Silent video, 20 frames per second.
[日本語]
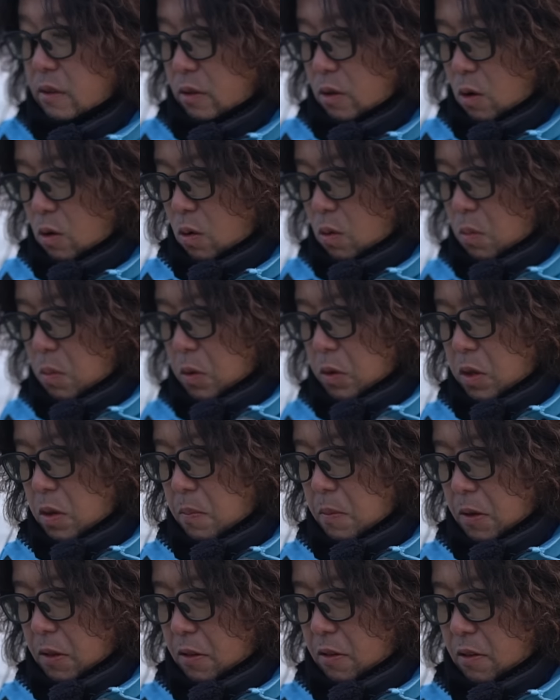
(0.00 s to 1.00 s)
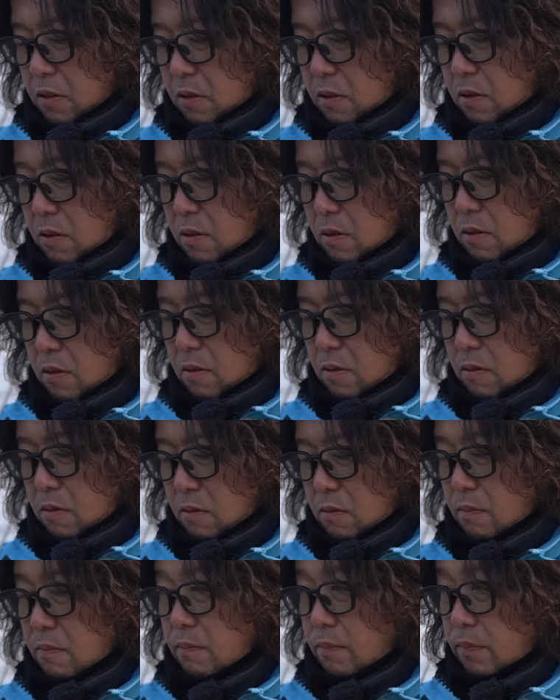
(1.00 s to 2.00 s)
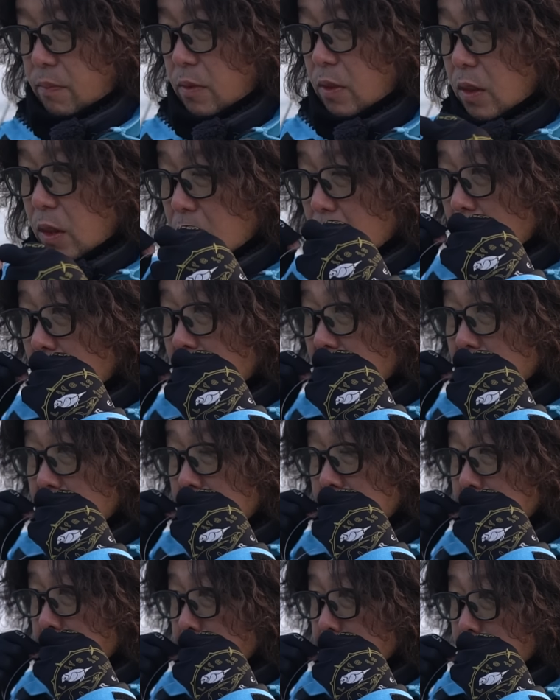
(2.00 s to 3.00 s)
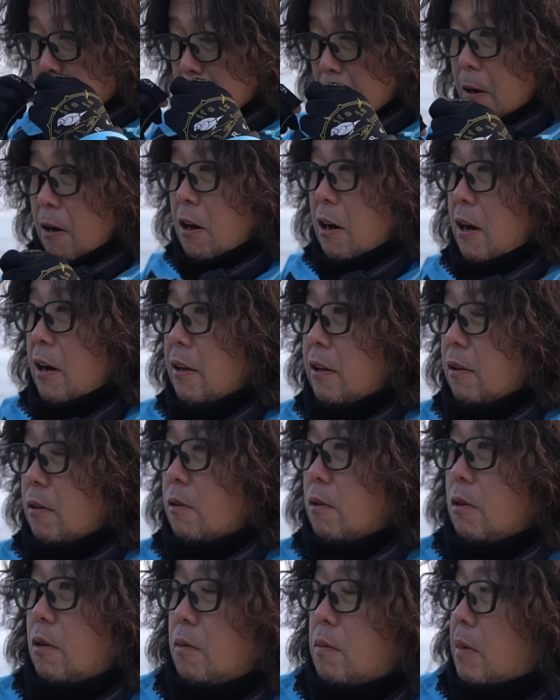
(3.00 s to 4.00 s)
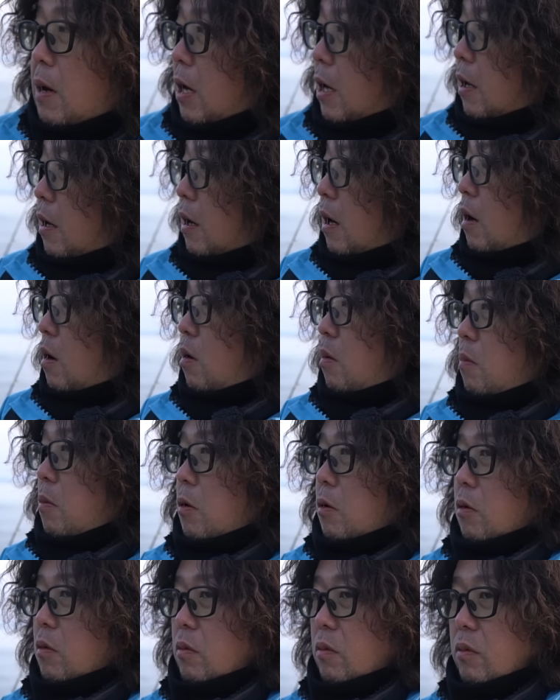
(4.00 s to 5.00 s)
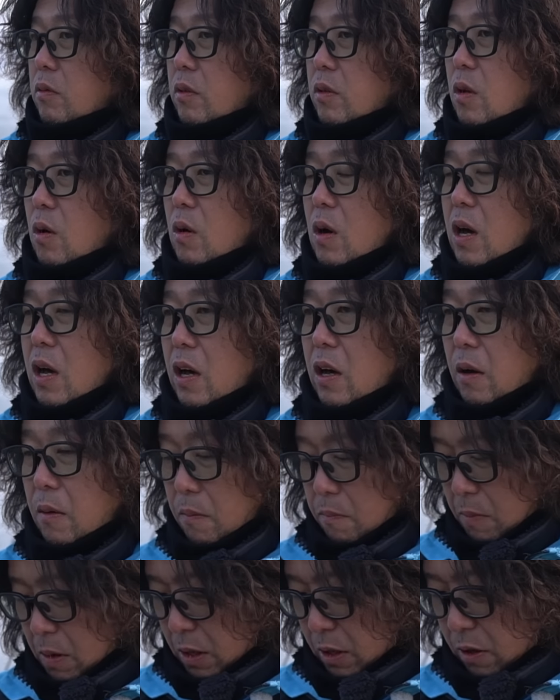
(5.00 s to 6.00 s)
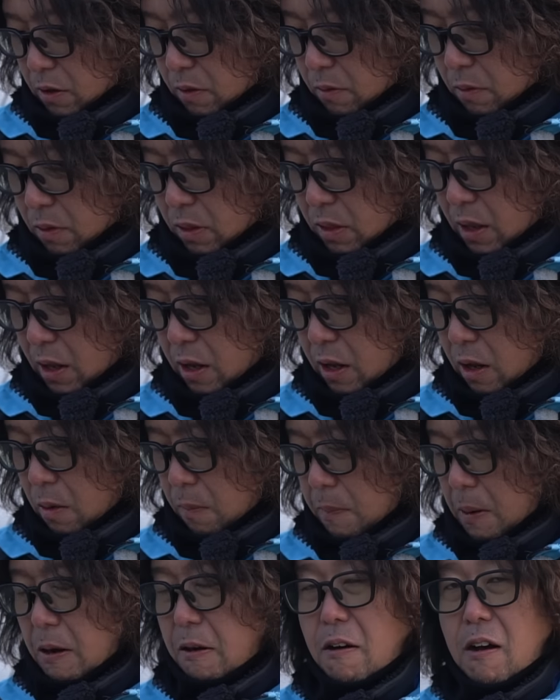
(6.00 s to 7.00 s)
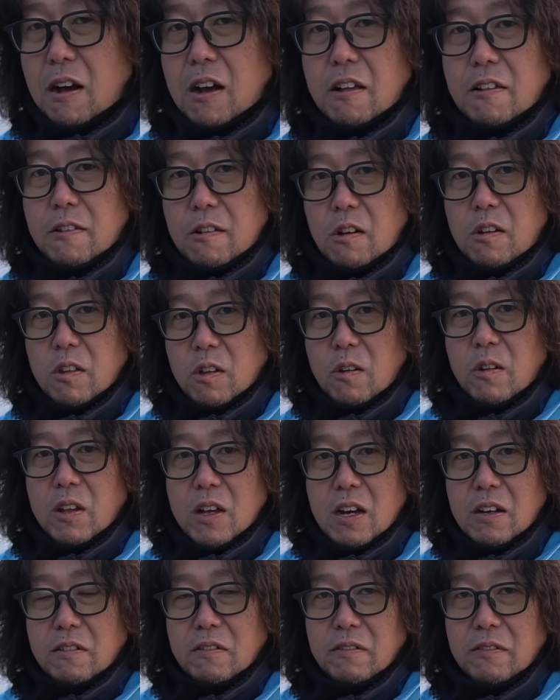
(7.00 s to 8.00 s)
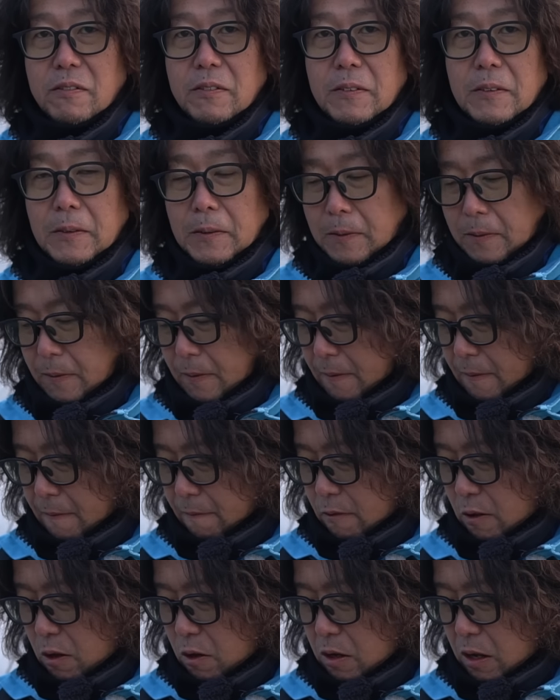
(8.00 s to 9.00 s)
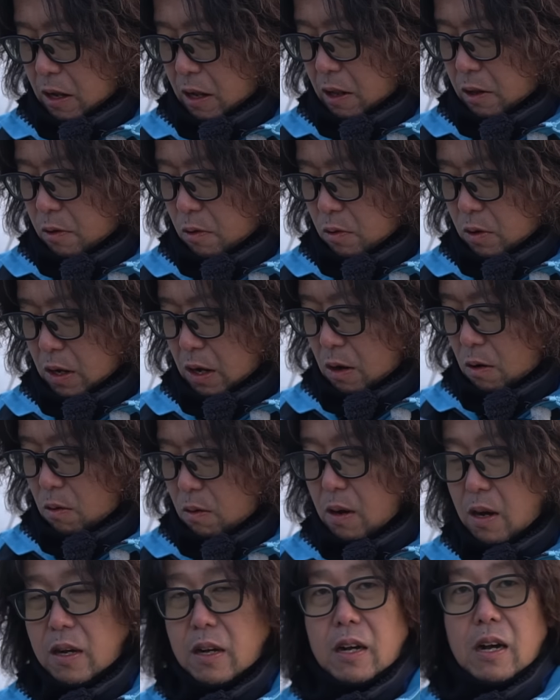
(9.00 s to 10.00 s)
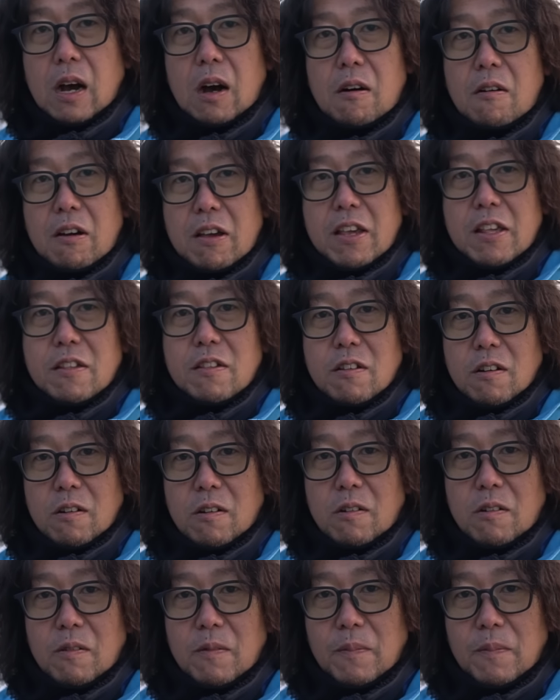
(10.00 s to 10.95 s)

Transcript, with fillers: と思ってます。うん。分からんけどまあ青門とかまあなんやろパワーがすごいとにかく、うん、というかあの顔が可愛いでしょ